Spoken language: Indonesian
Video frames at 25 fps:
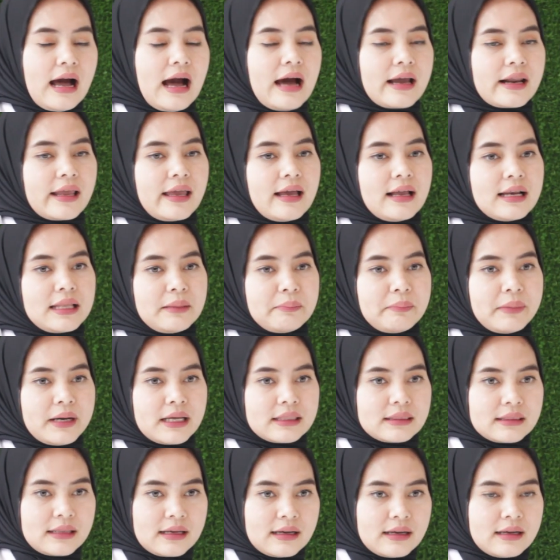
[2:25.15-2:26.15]
area
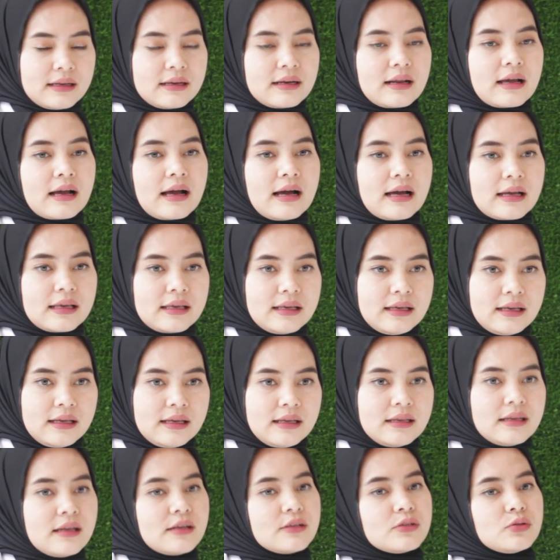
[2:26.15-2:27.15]
lipatan,
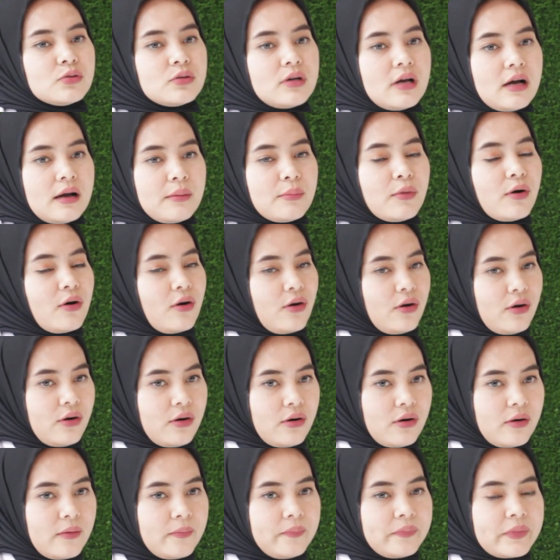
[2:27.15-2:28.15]
kaki, dan juga
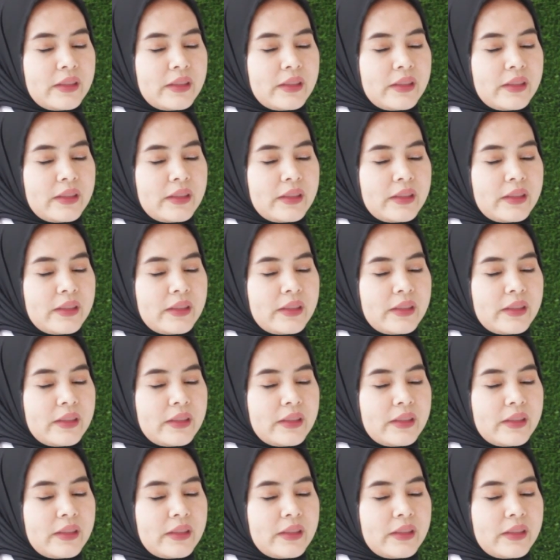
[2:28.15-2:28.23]
bokong